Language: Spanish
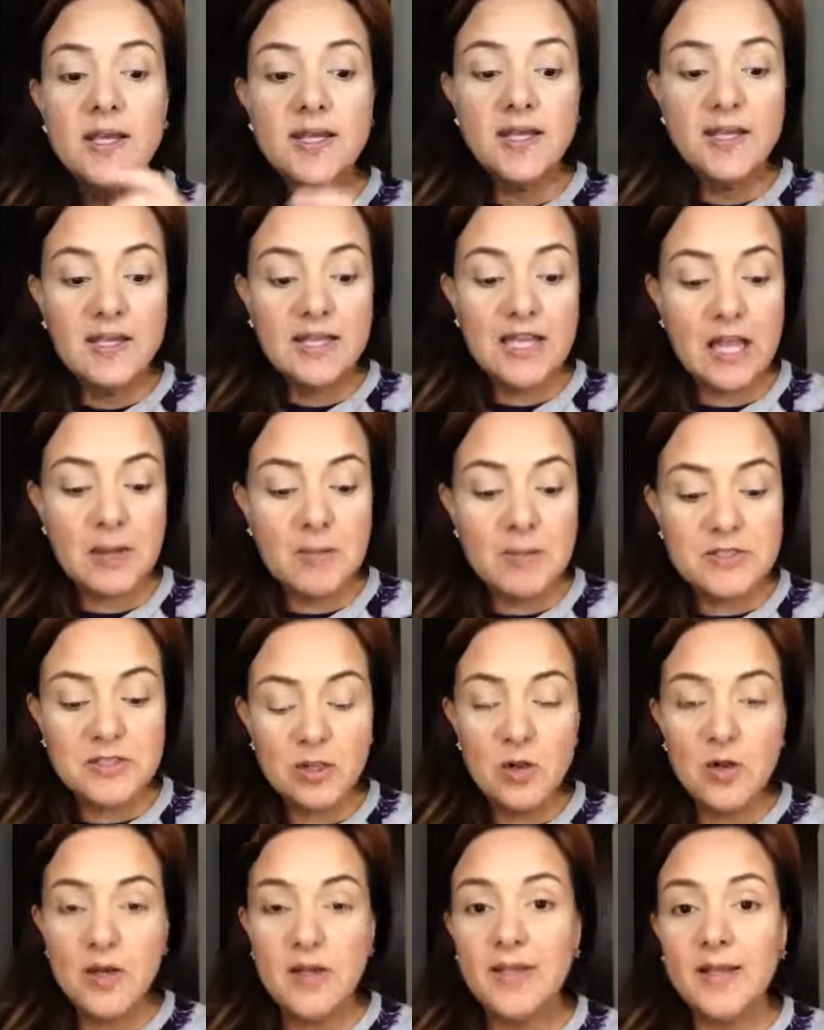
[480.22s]
nada más te
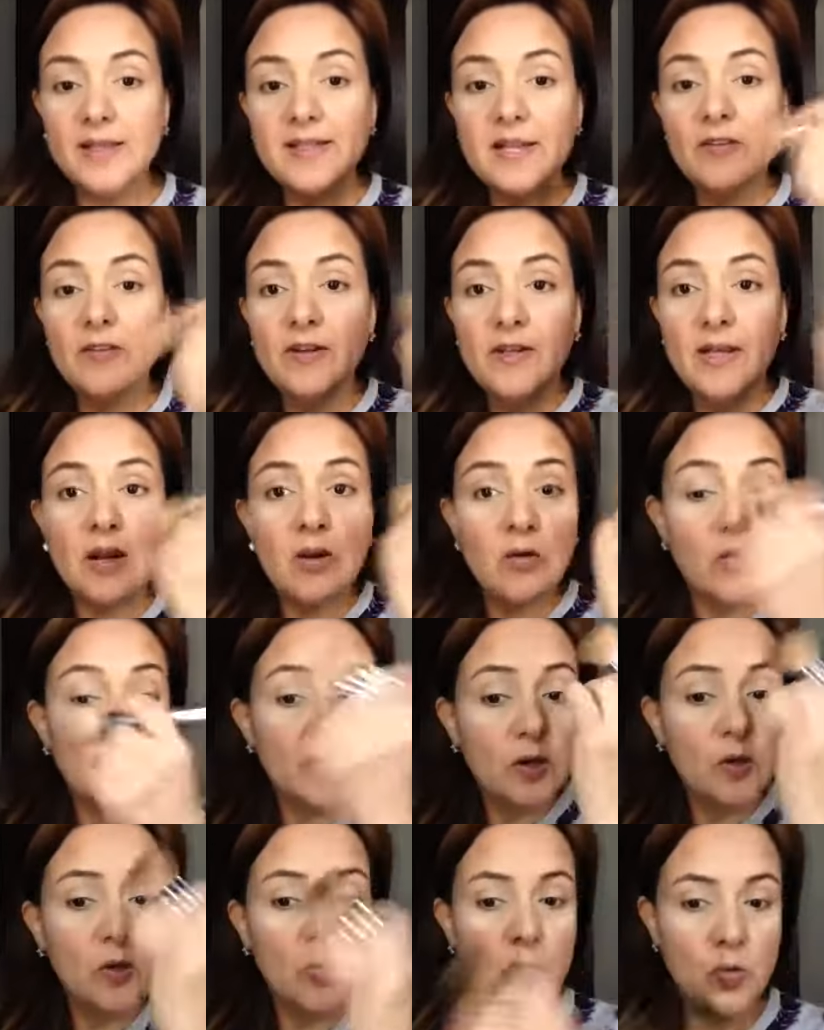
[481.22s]
lo quitas al final
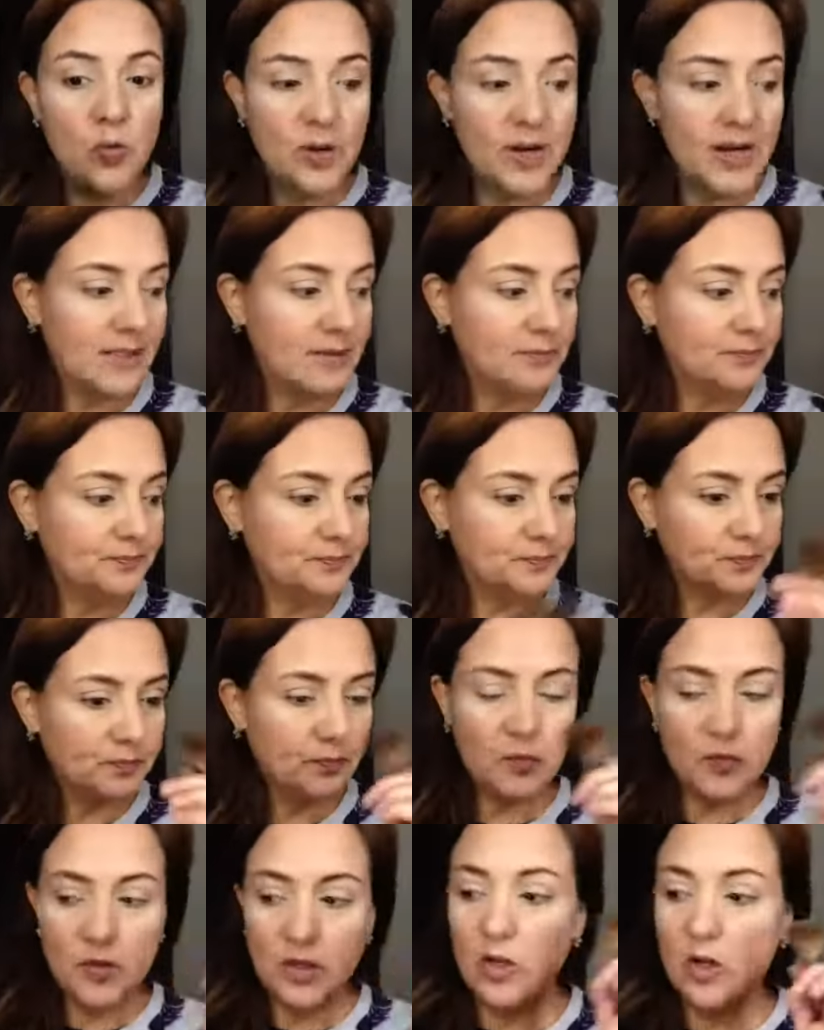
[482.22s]
ahorita con una,
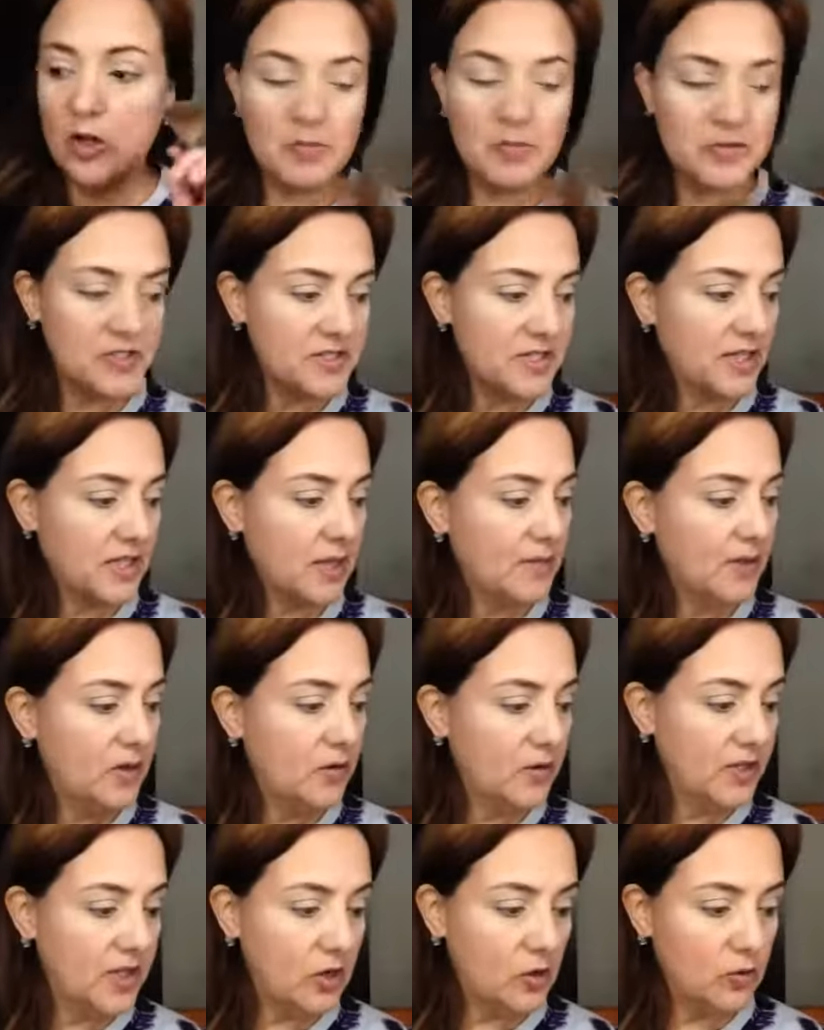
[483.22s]
que lo a hacer también
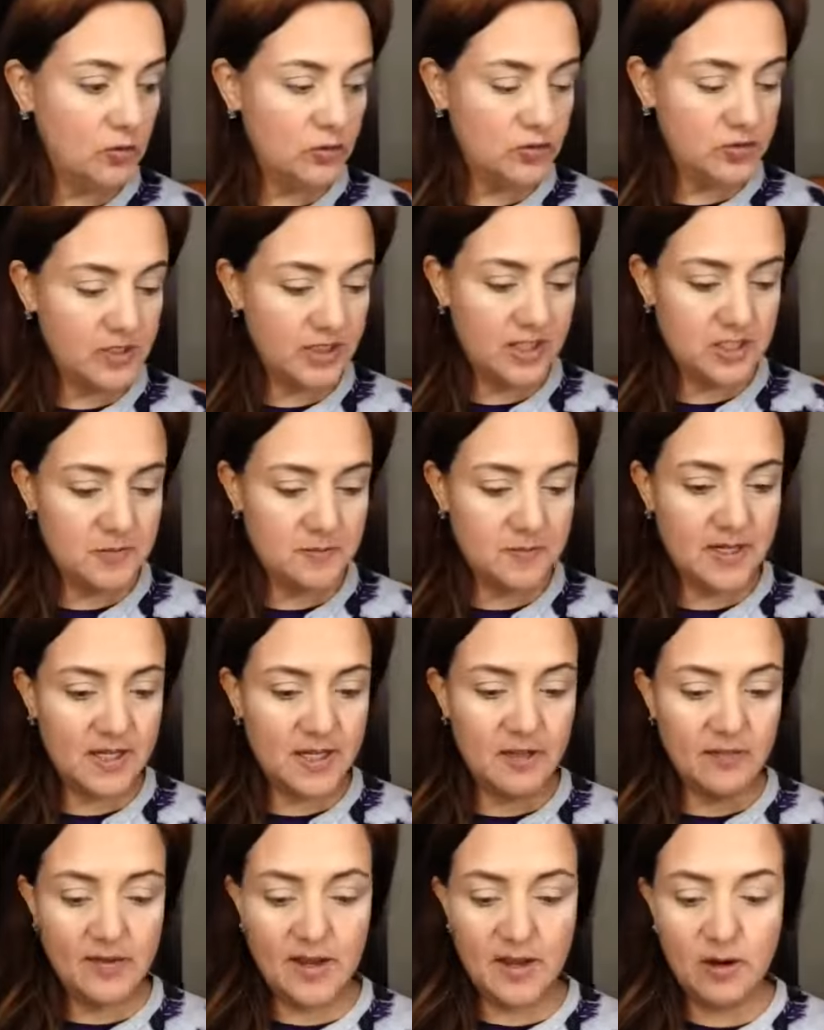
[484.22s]
ahorita con ustedes, para
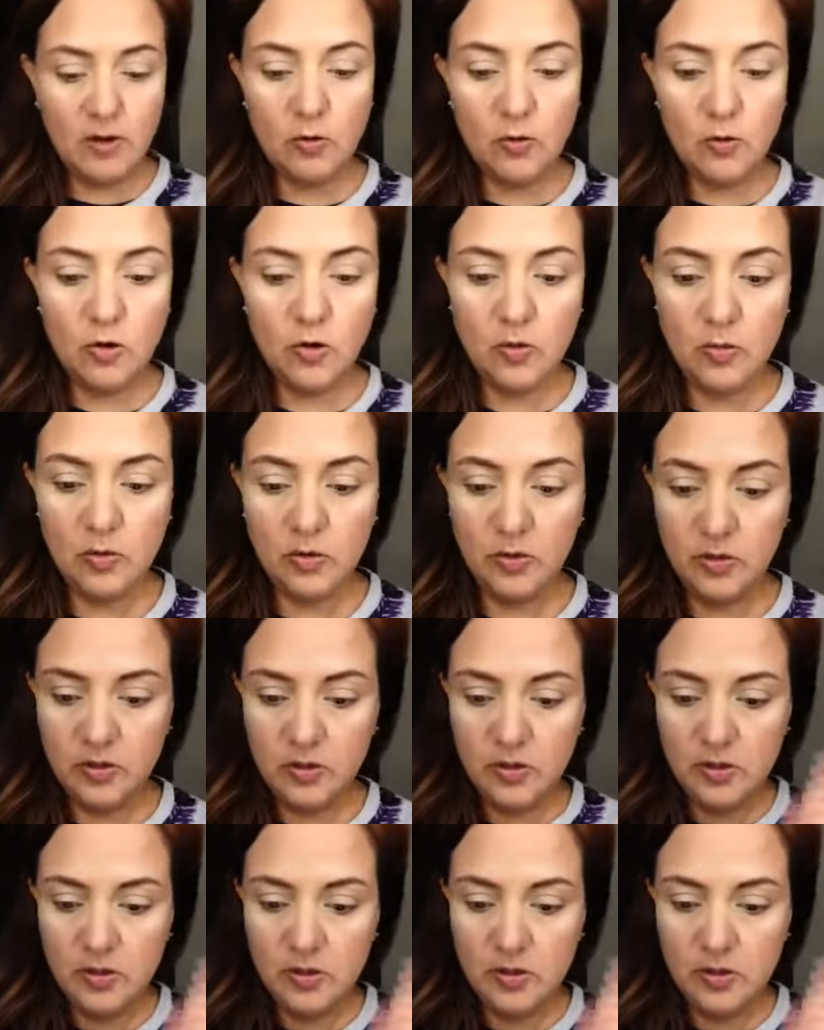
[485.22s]
que vean cómo,